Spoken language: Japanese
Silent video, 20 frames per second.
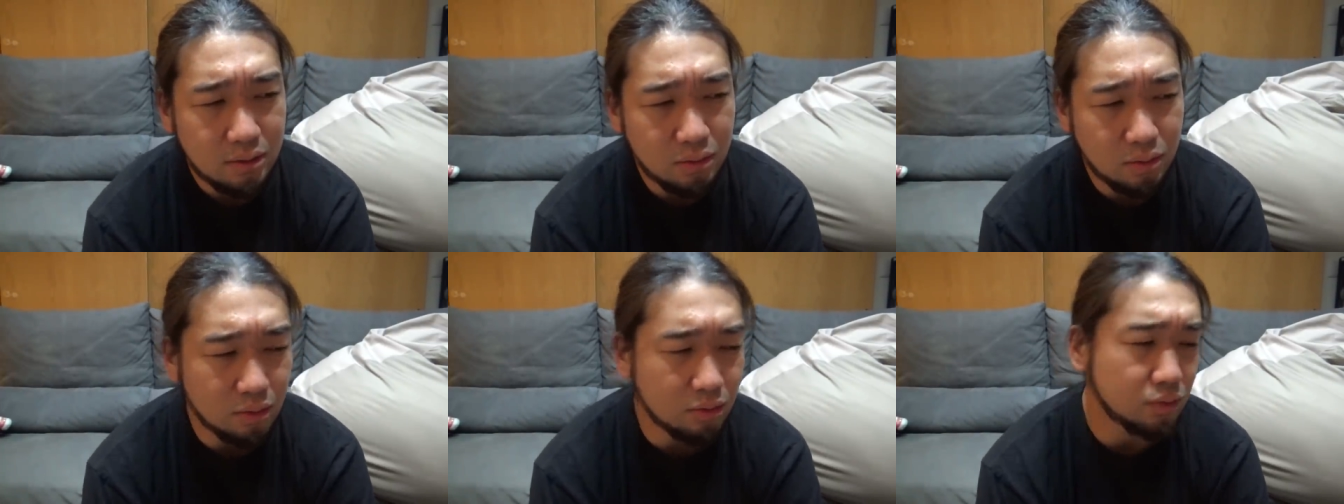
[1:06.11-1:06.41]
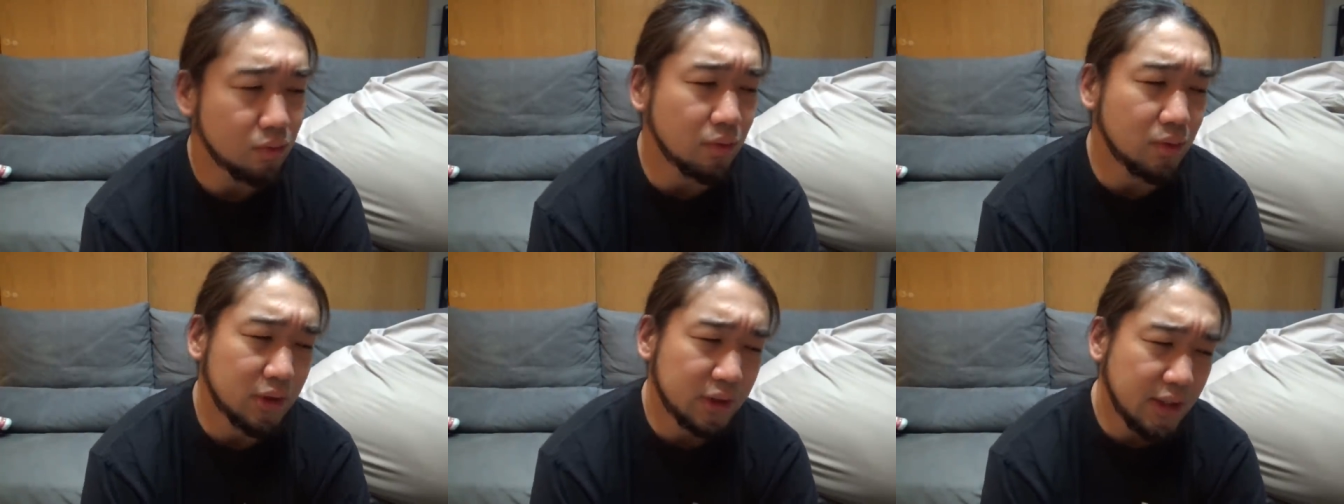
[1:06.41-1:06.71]
この
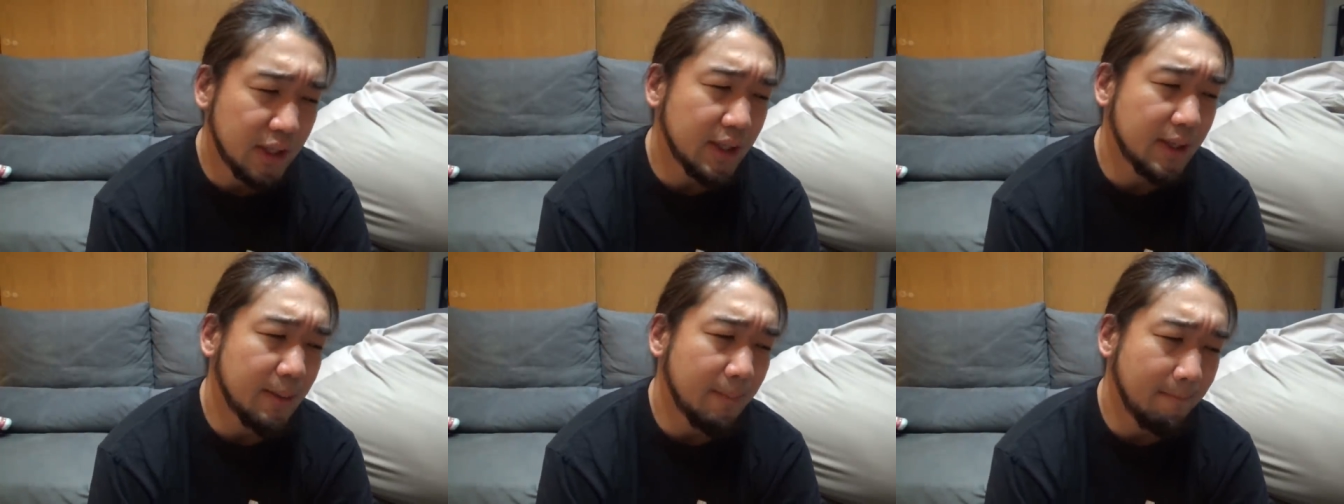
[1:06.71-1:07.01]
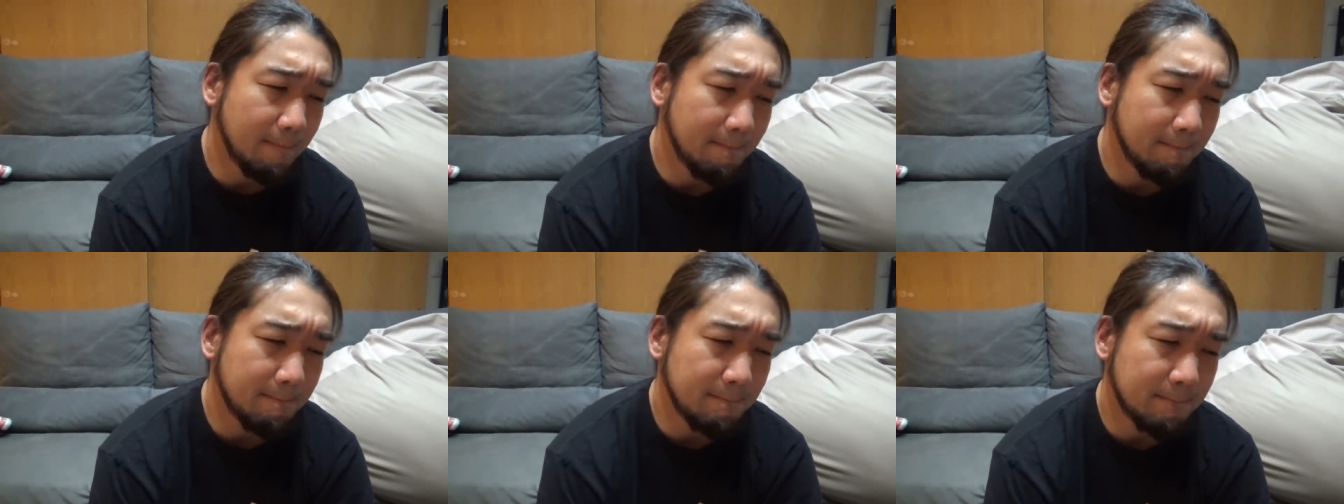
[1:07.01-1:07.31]
動画で
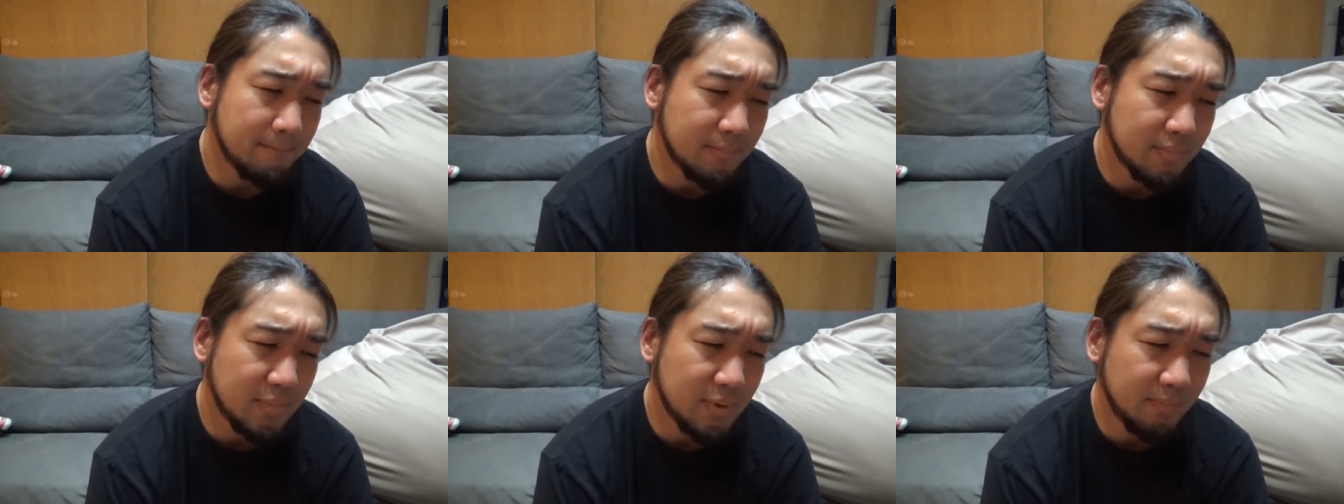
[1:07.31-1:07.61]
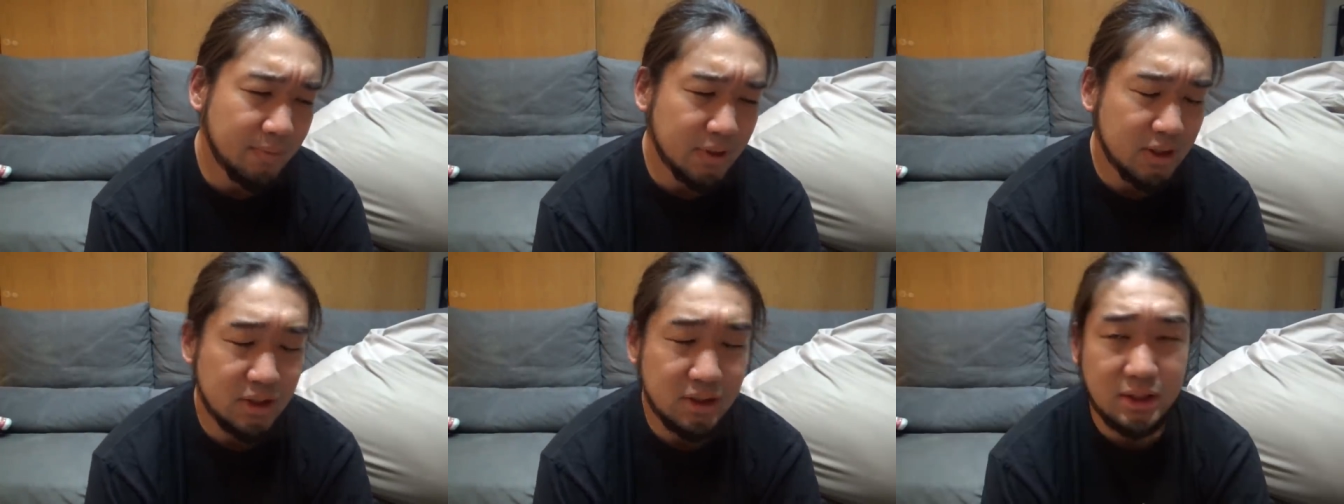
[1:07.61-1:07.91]

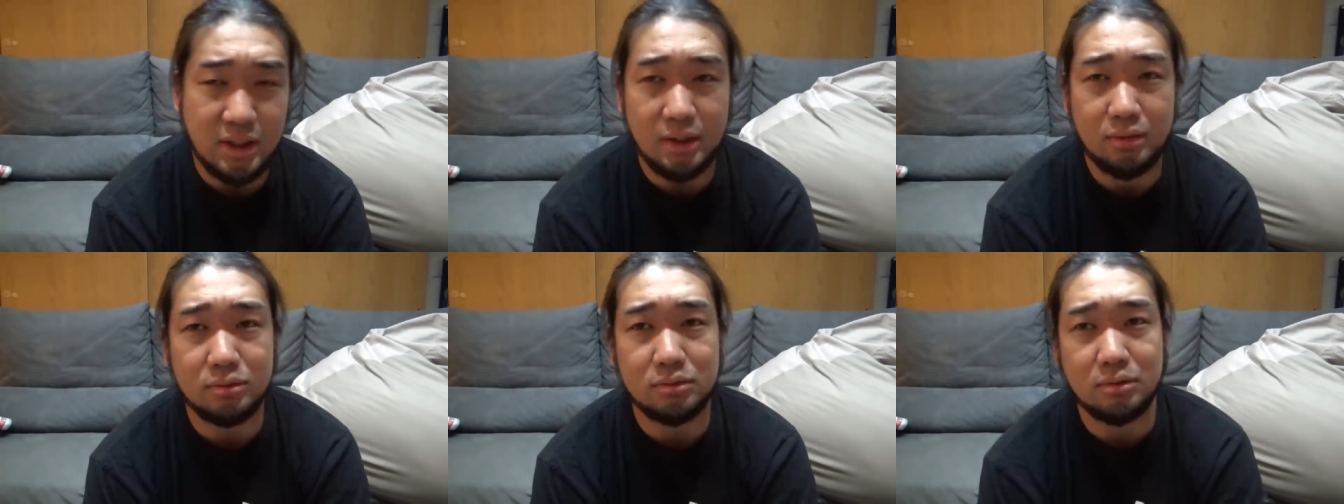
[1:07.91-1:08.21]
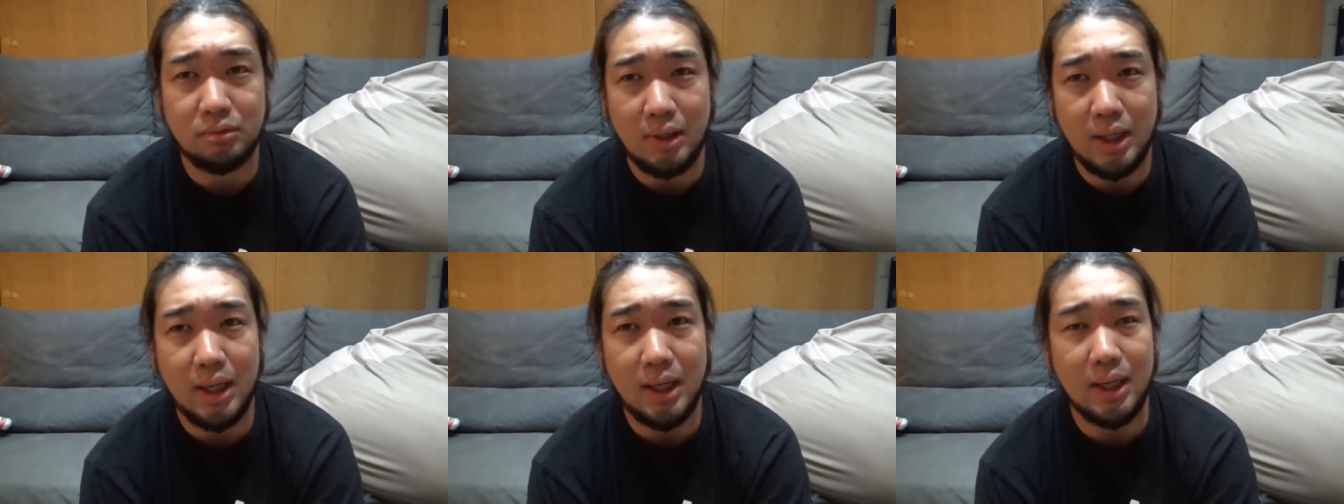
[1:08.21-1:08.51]
やっぱ言いたいこ
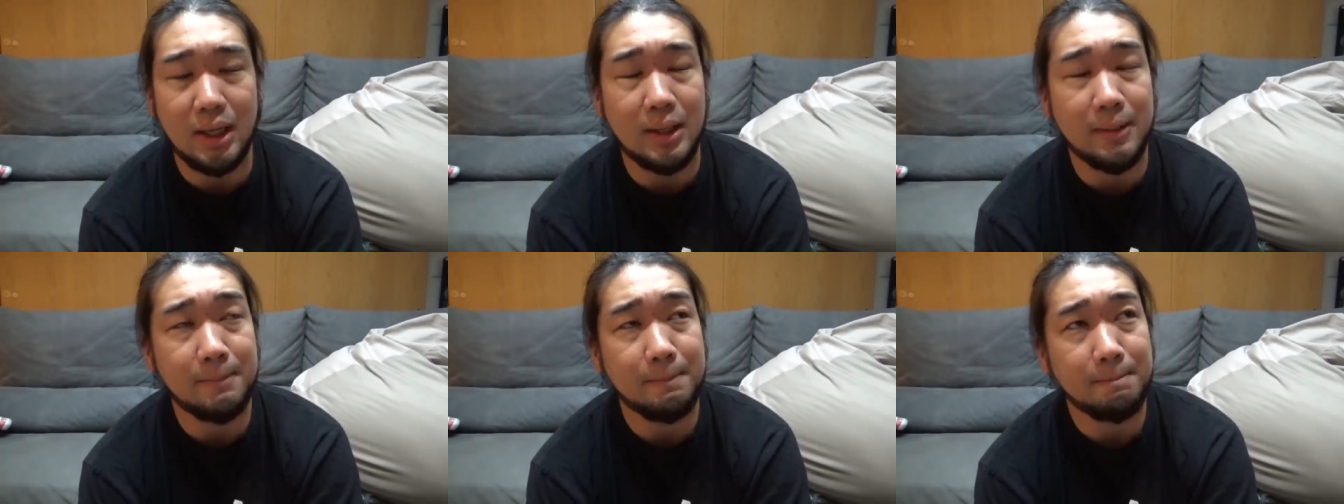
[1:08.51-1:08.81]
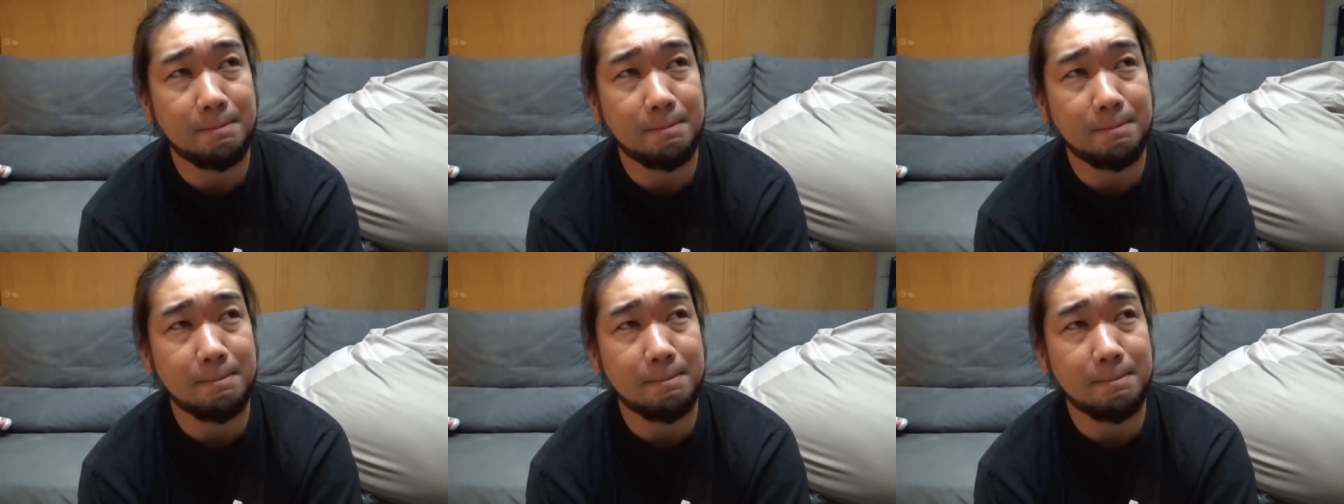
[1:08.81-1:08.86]
とは